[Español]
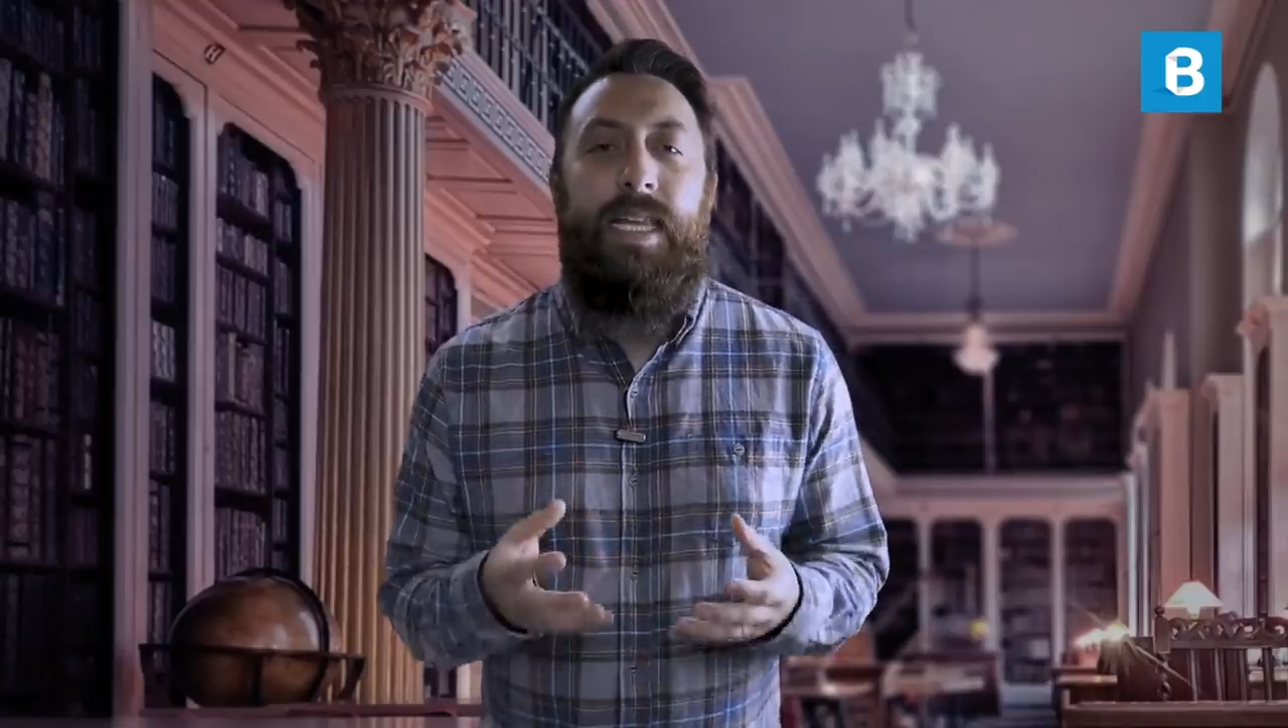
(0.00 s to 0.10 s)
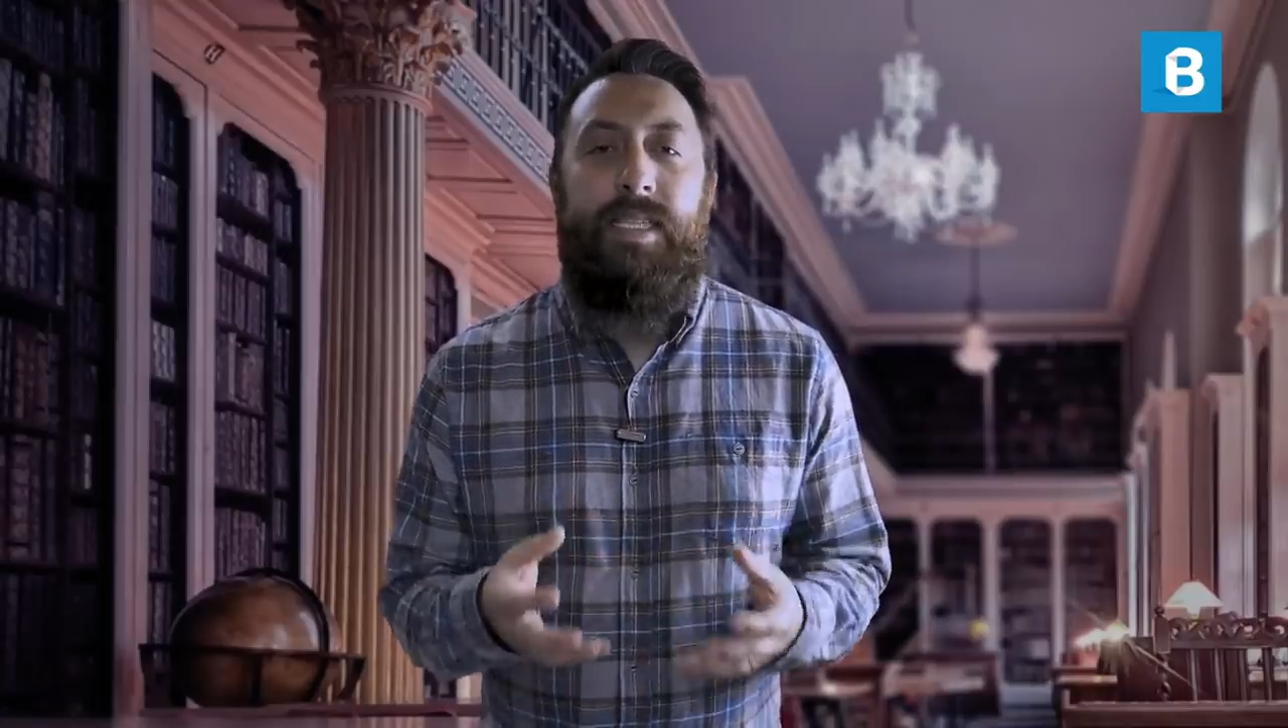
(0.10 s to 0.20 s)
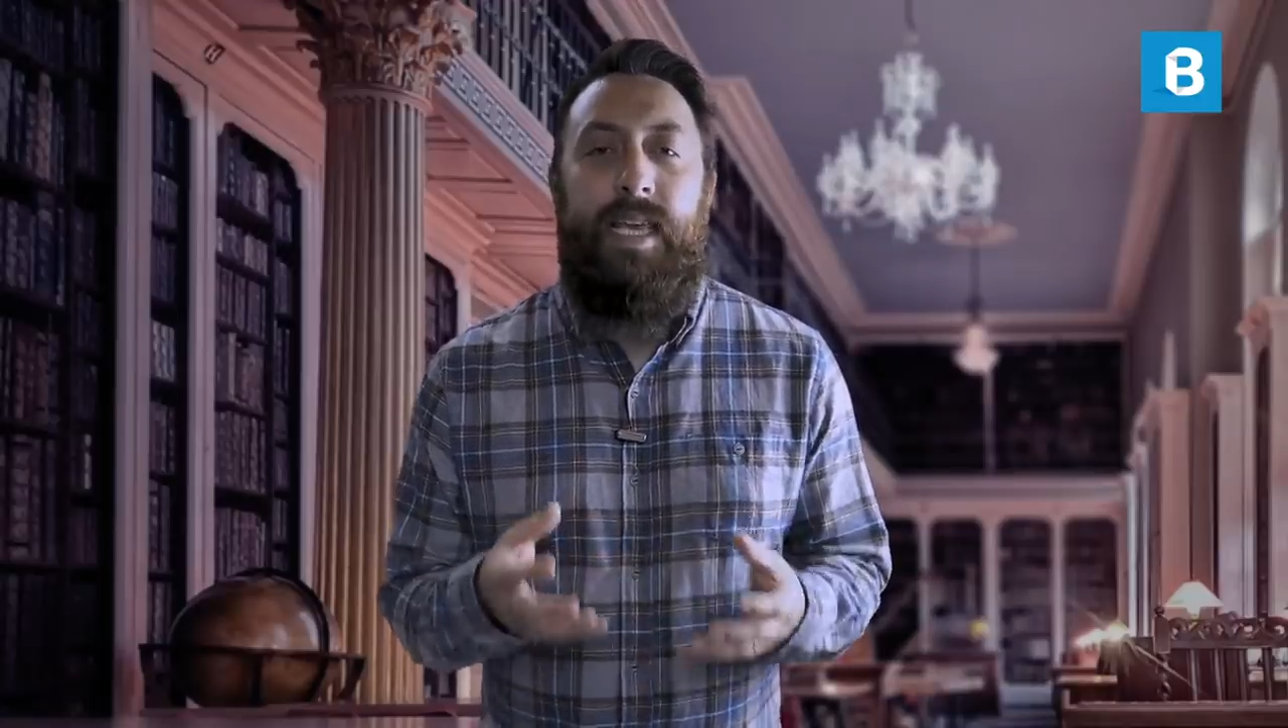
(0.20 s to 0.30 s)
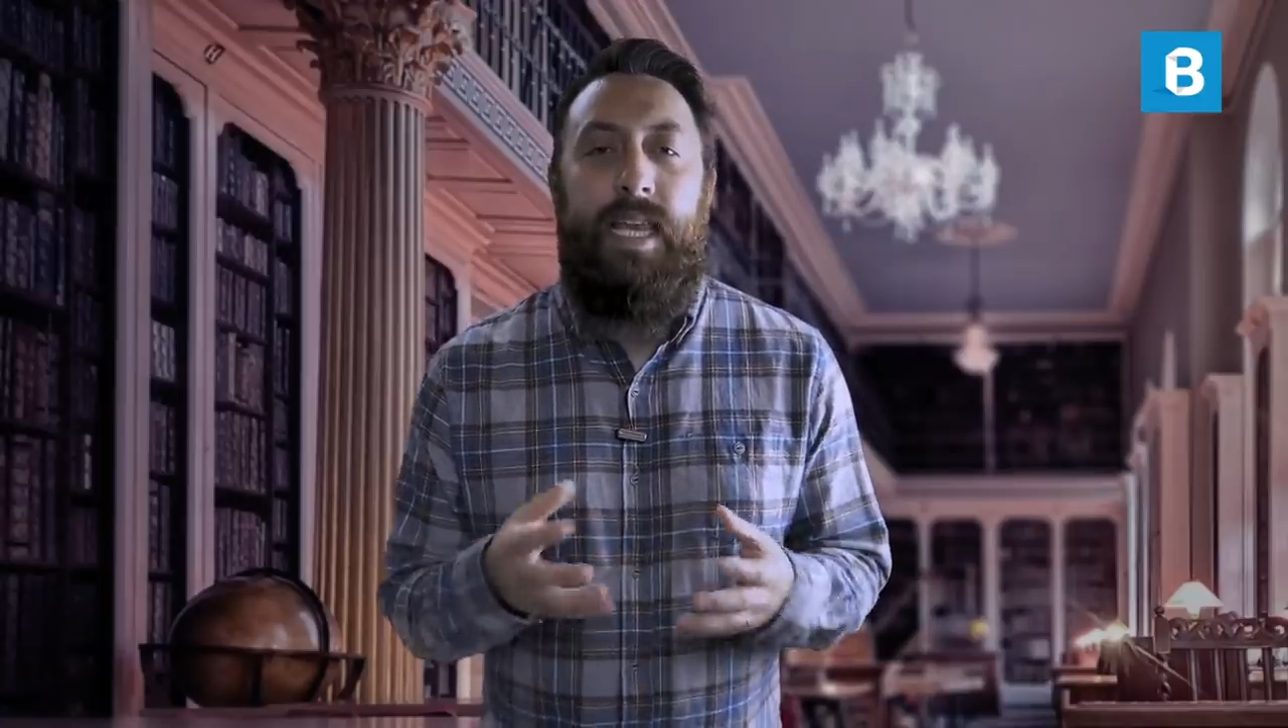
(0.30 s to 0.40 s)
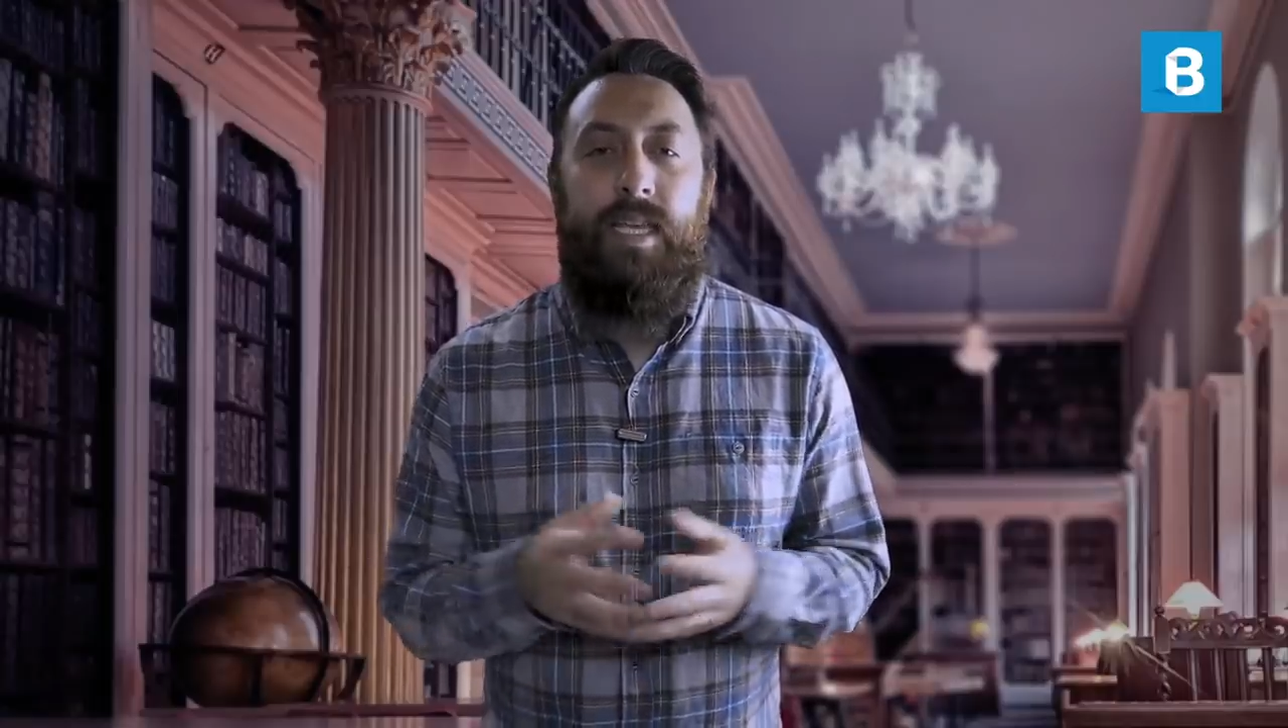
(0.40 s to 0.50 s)
en
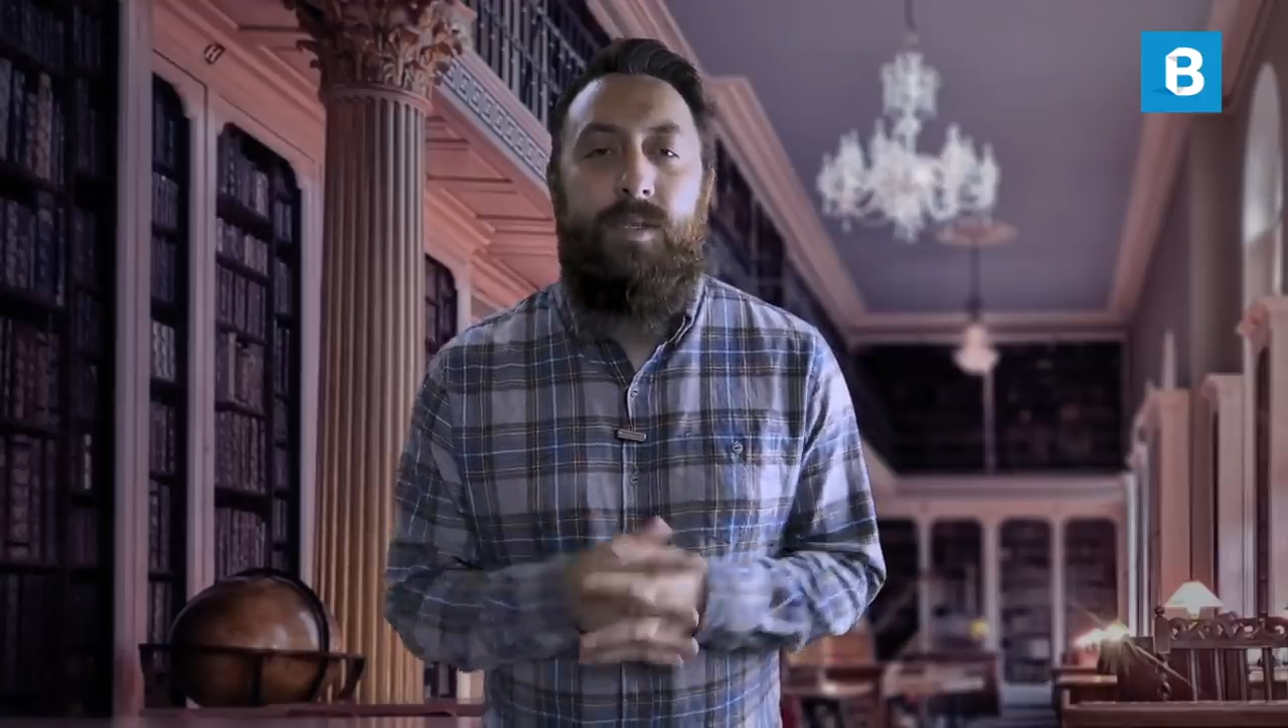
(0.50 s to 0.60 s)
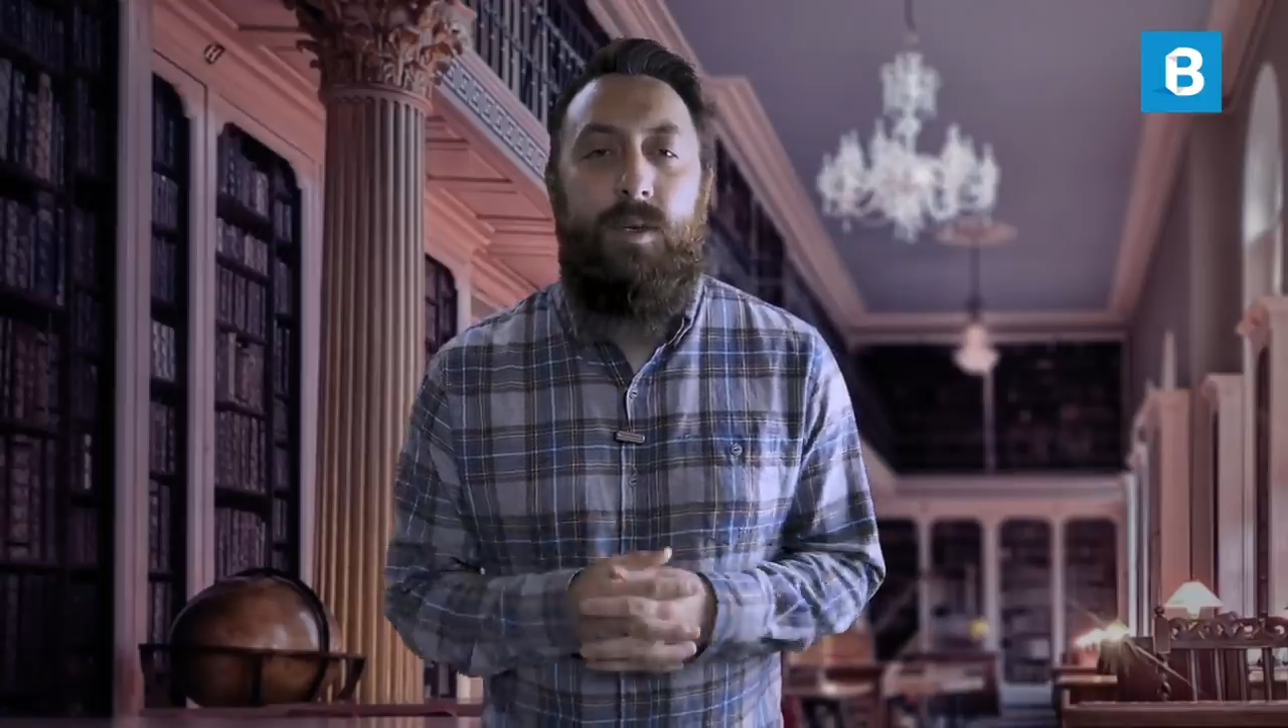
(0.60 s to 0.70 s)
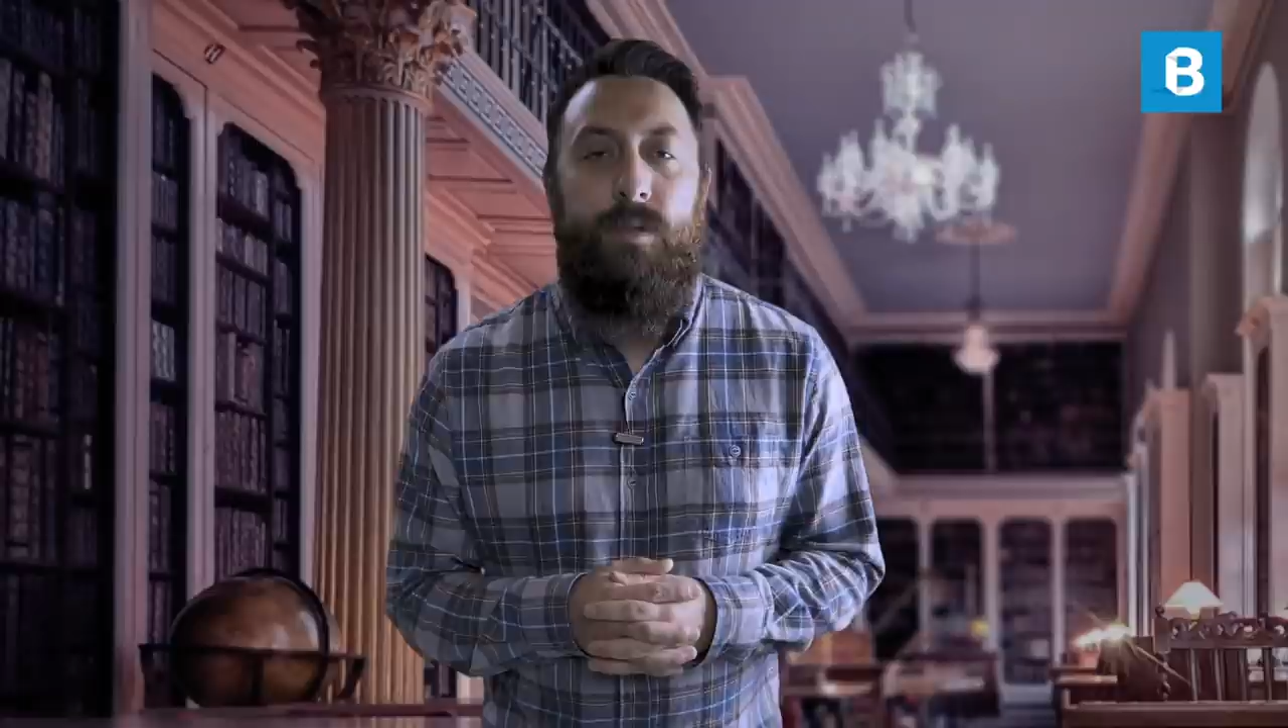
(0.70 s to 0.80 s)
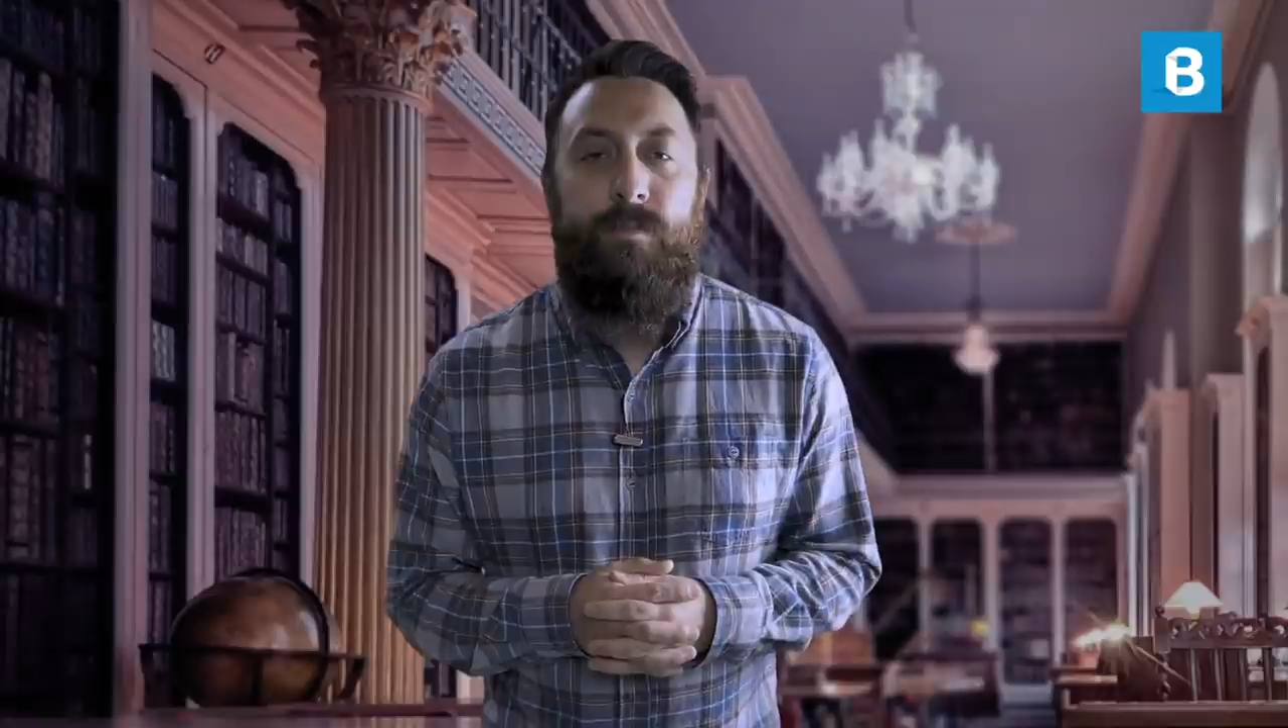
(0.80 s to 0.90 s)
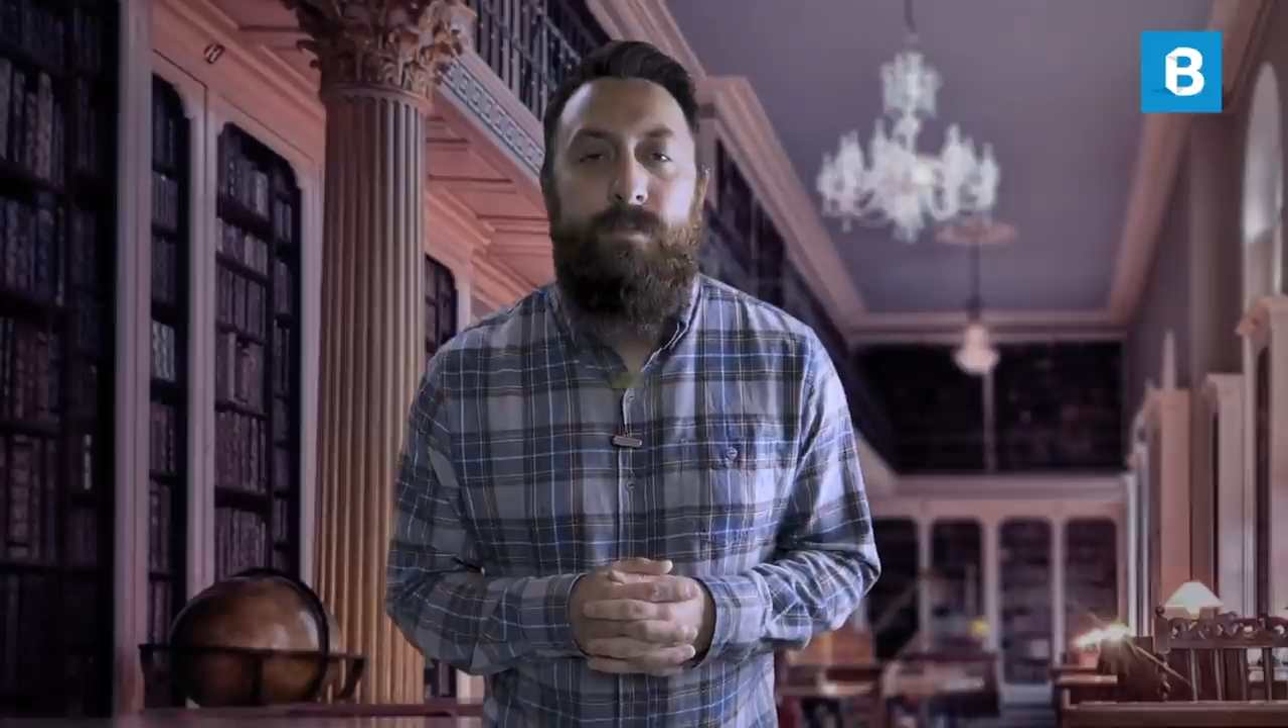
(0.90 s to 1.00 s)
esa
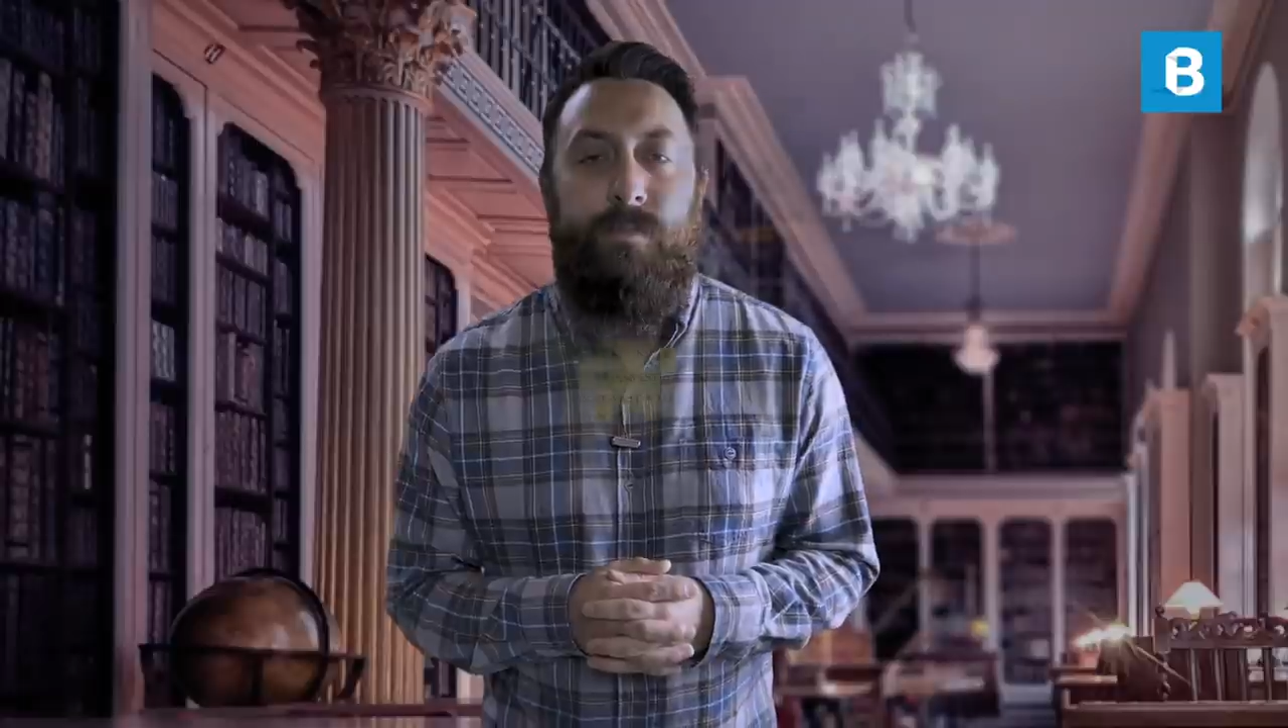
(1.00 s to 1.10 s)
elección.